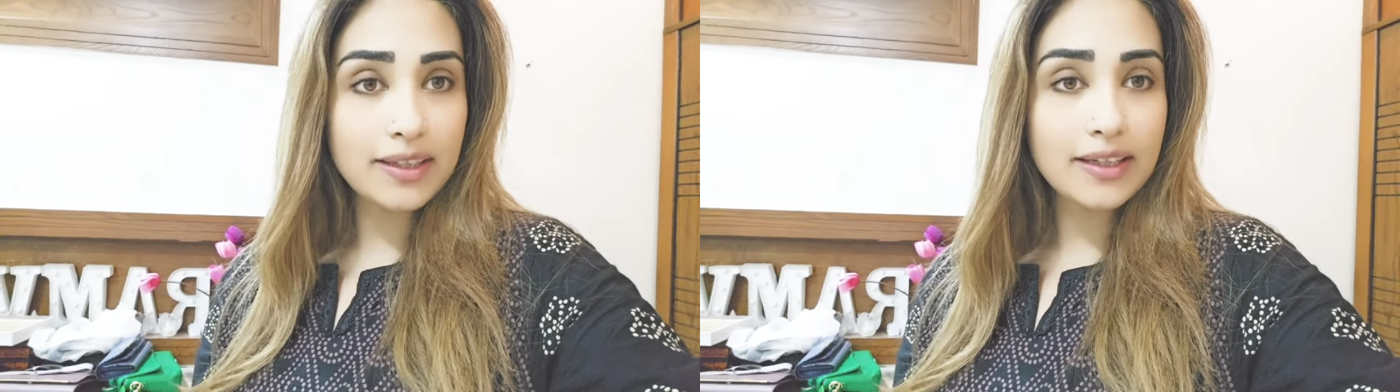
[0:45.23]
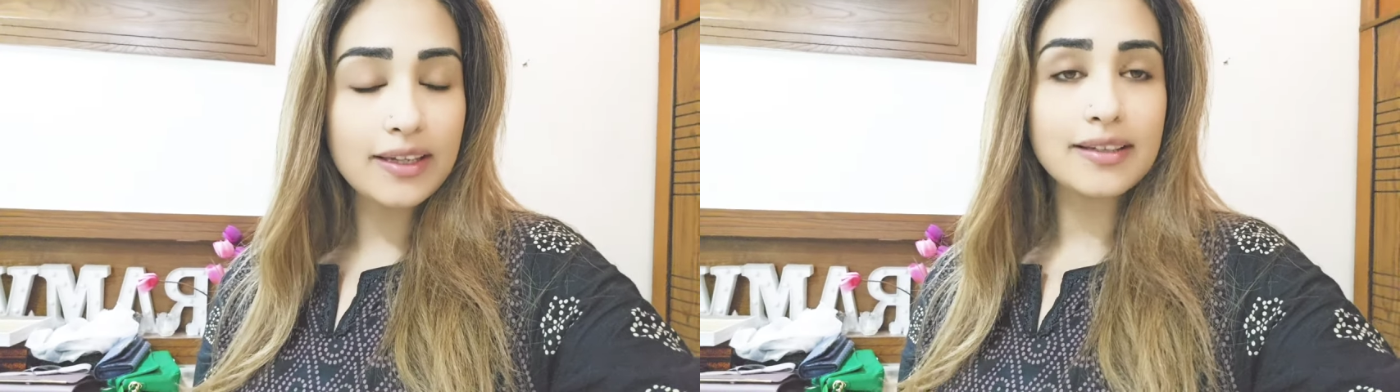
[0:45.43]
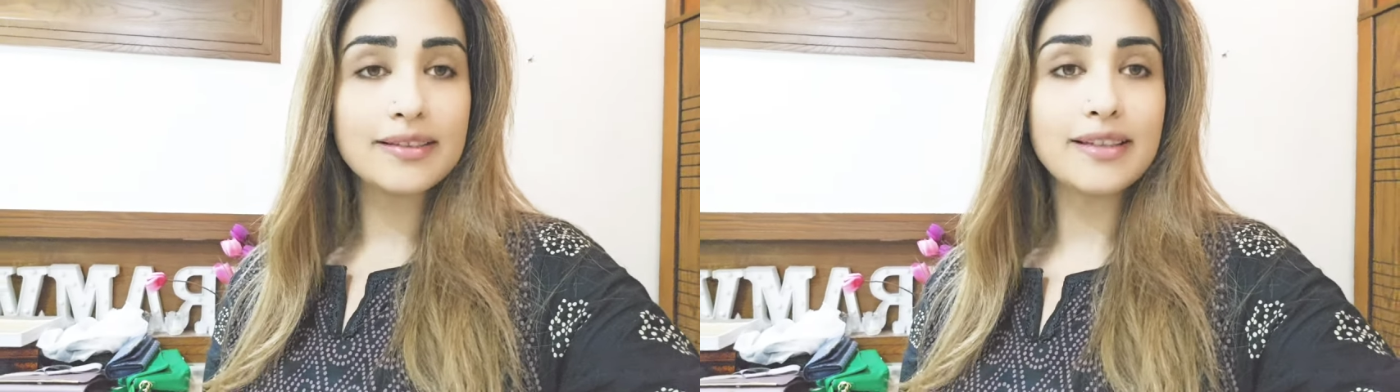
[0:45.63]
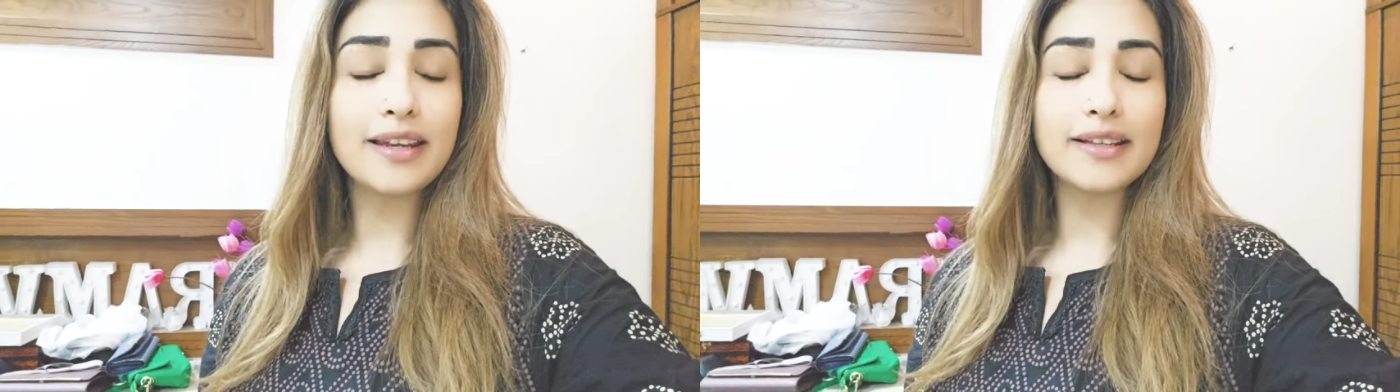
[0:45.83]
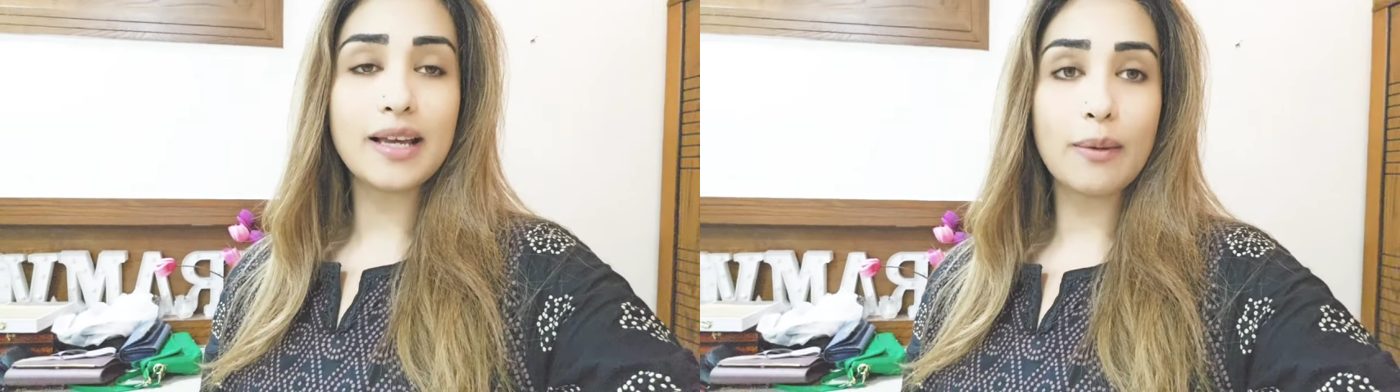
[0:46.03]
थी कि किस
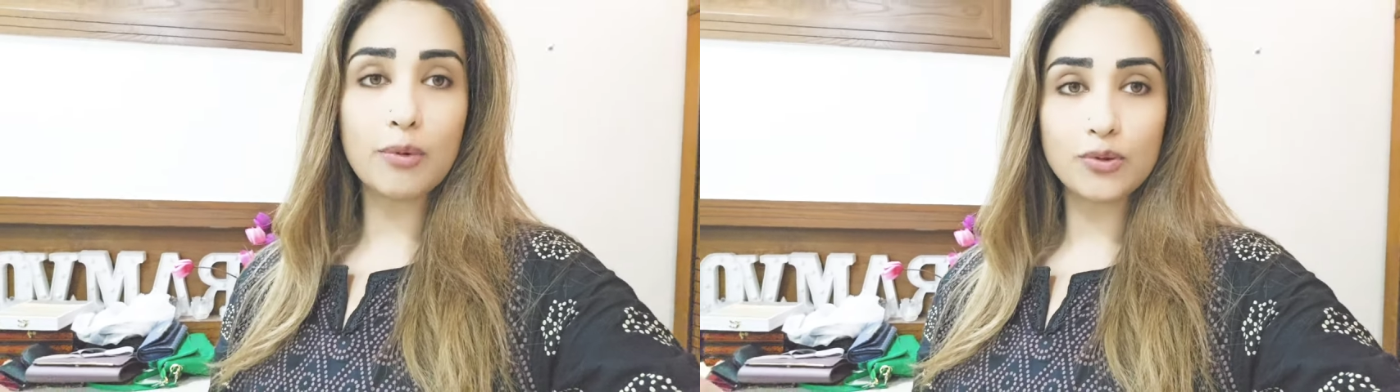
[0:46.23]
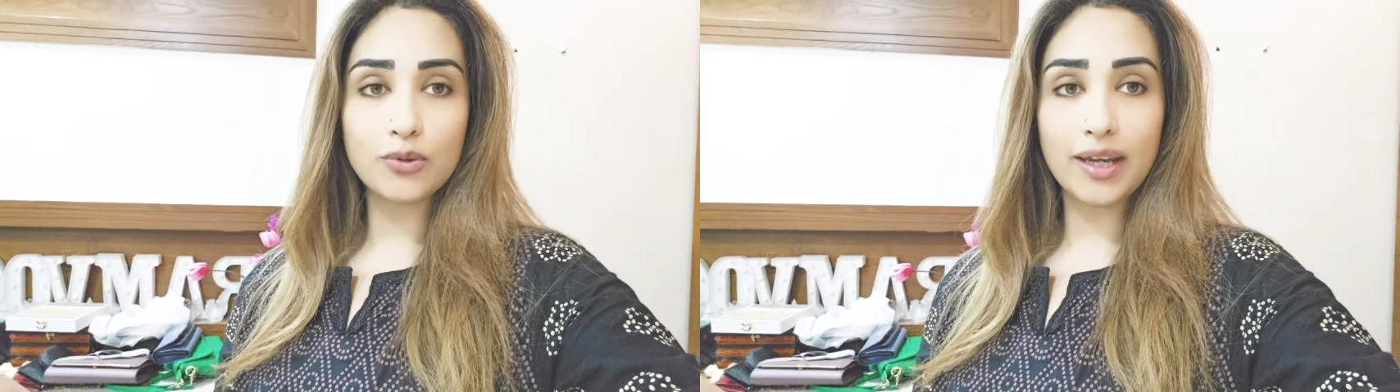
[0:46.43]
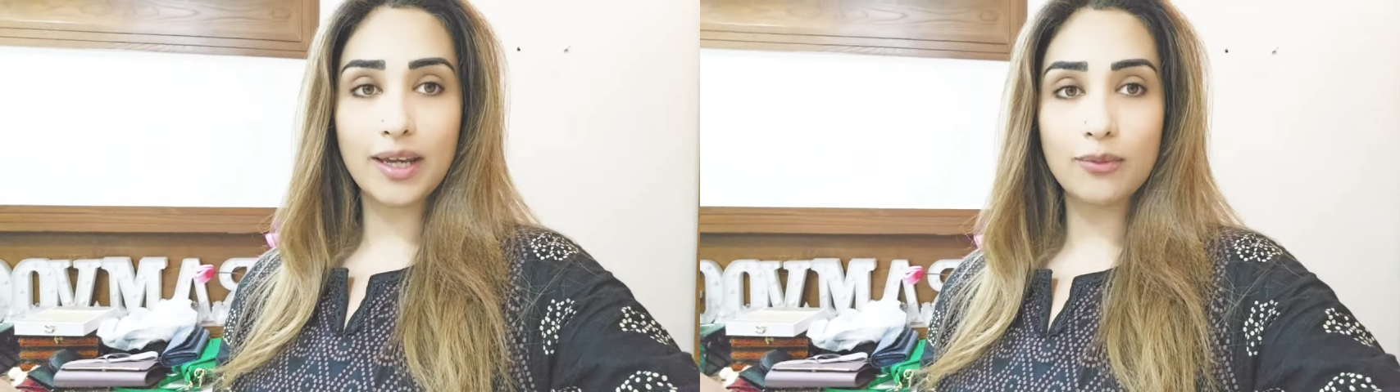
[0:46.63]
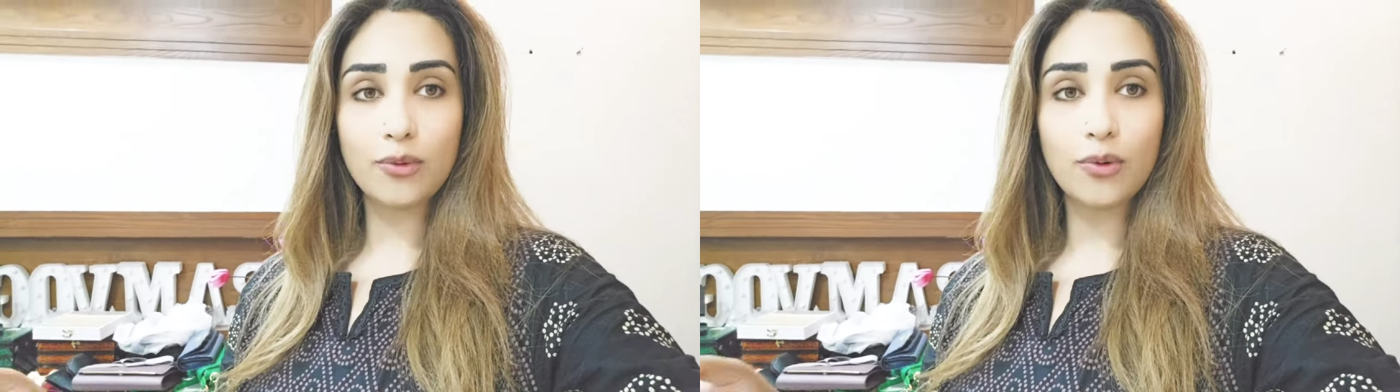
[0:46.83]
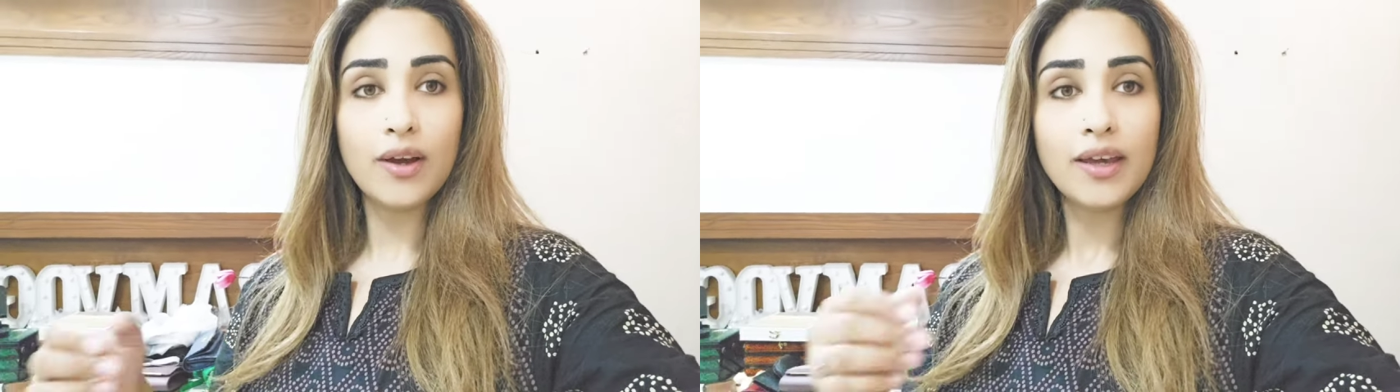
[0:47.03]
तरीके से आप लोग जो है
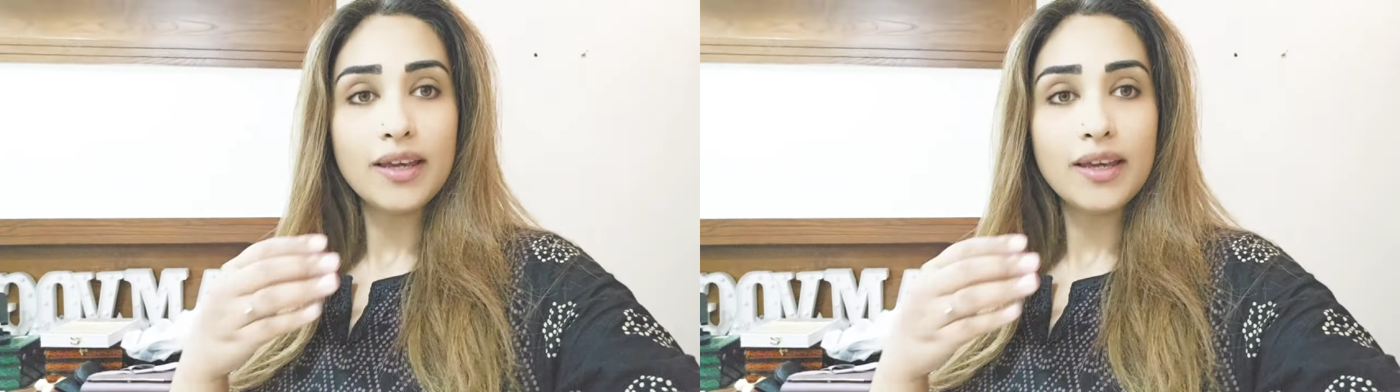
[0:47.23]
वो